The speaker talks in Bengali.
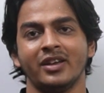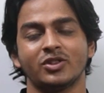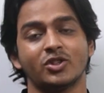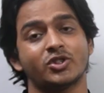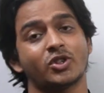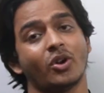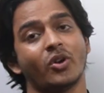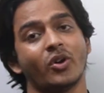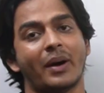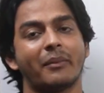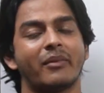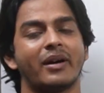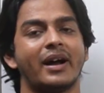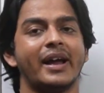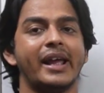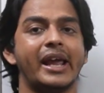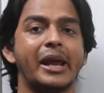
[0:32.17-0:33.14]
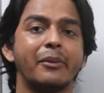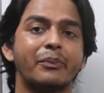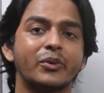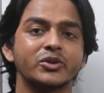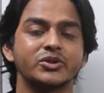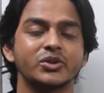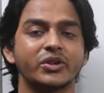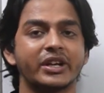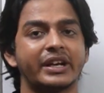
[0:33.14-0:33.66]
তো চলো আমরা এই
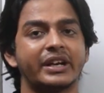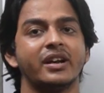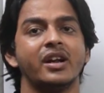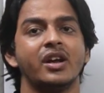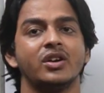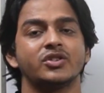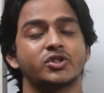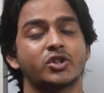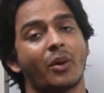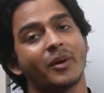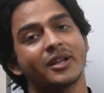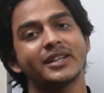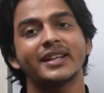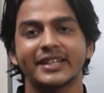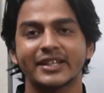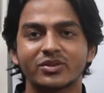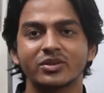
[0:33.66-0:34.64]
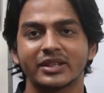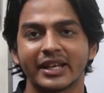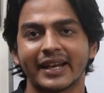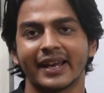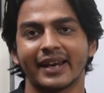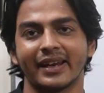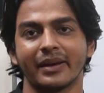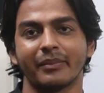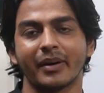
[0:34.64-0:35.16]
প্রশ্নটির সমাধান একটু
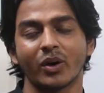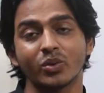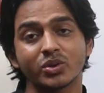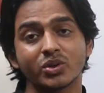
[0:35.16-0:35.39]
দেখে নিই বা